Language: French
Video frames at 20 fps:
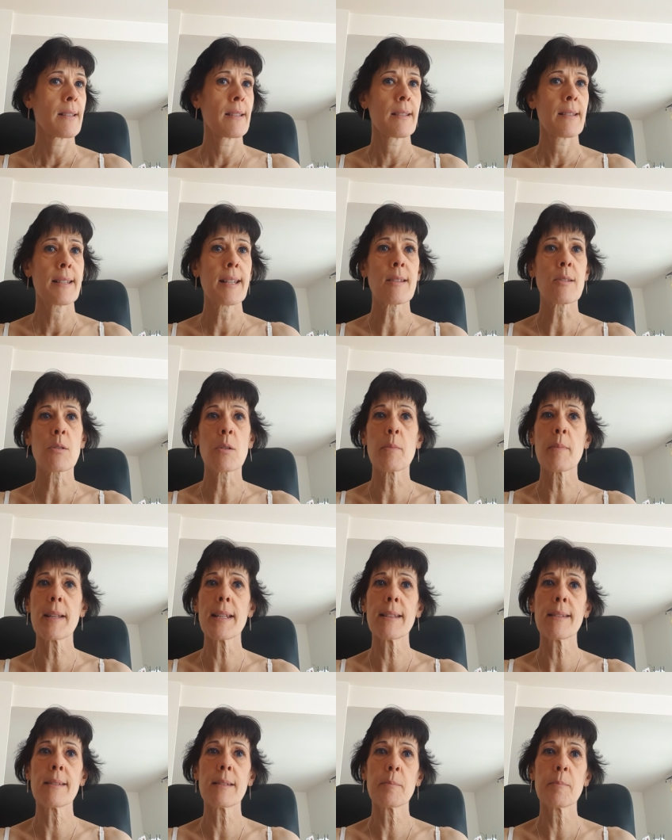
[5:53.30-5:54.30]
Cette
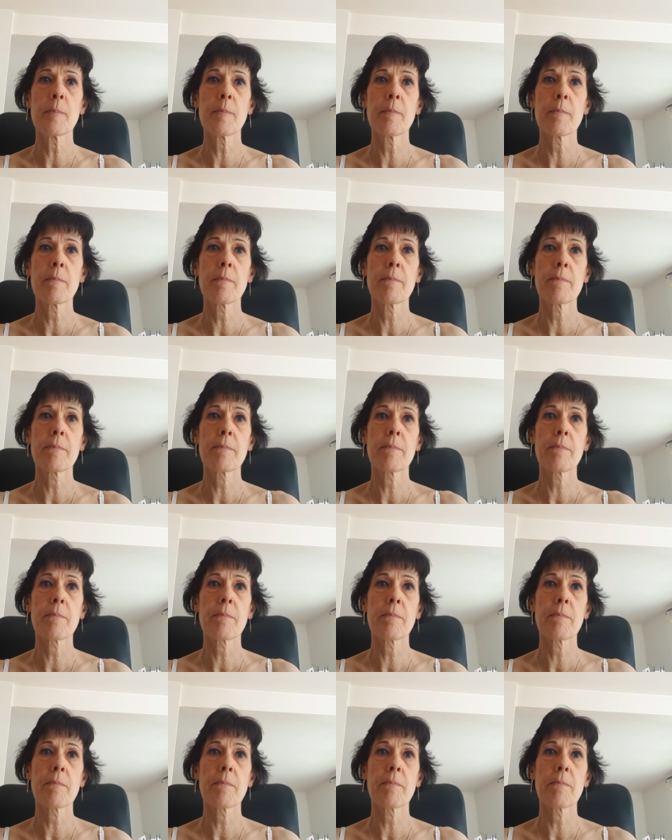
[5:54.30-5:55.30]
semaine
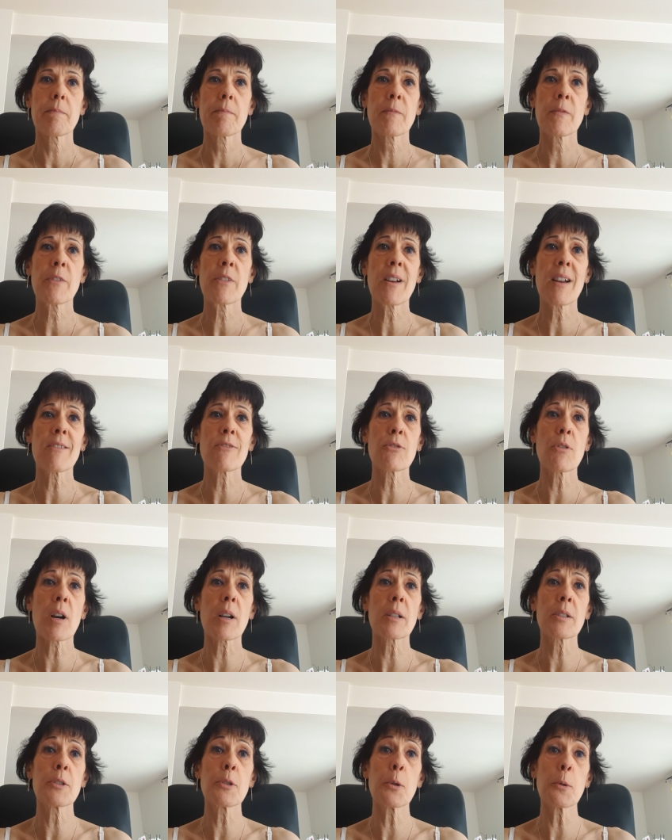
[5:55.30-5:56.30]
va
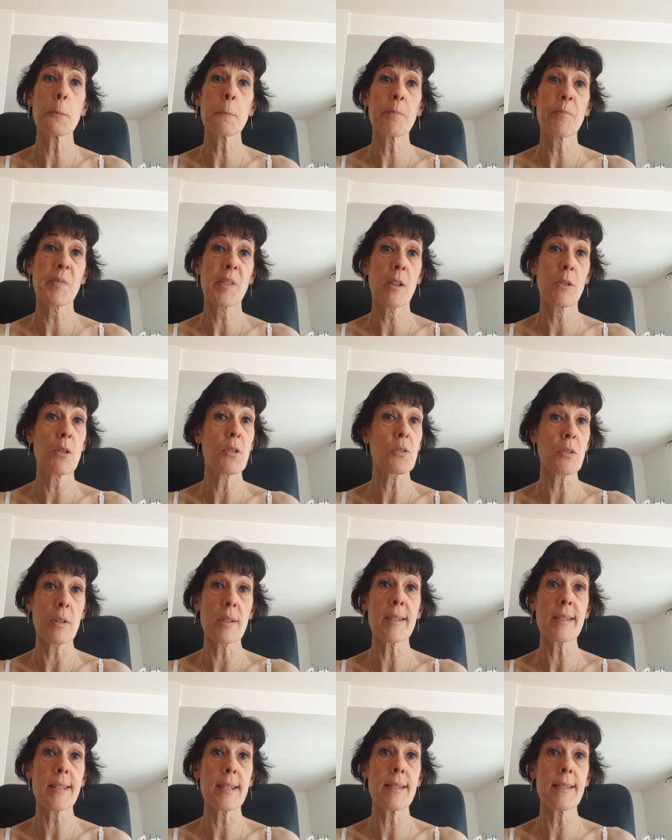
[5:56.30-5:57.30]
avoir lieu le
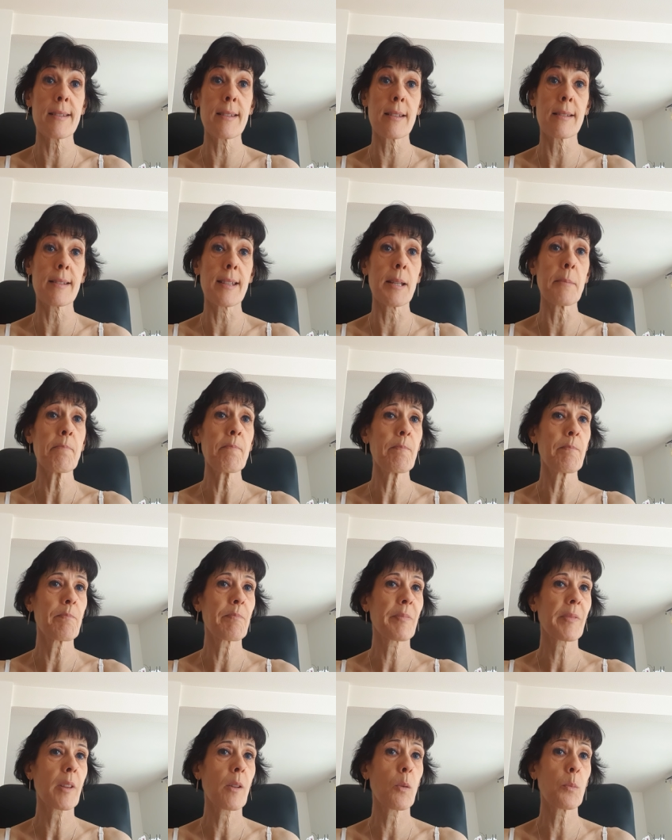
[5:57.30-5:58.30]
solstice d'été
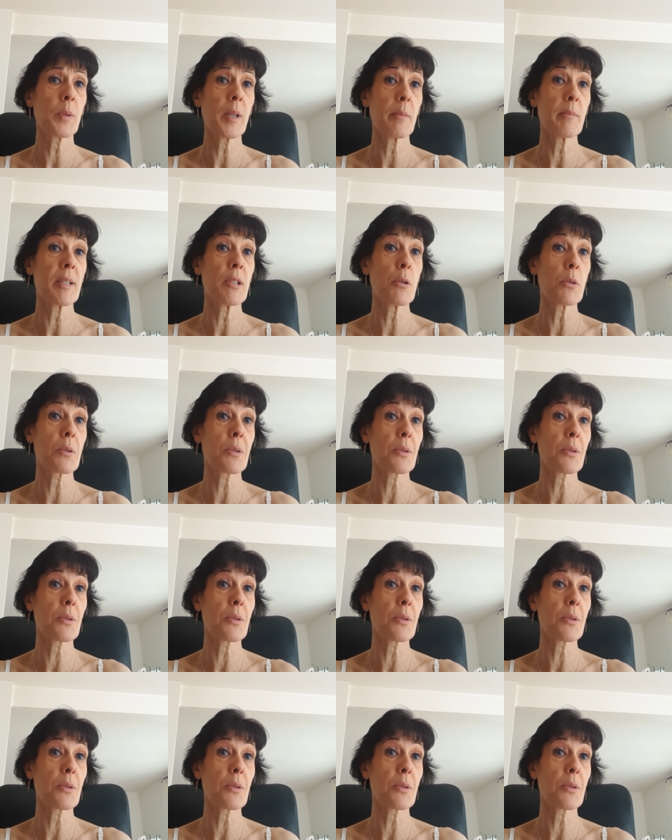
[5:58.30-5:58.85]
en plein milieu de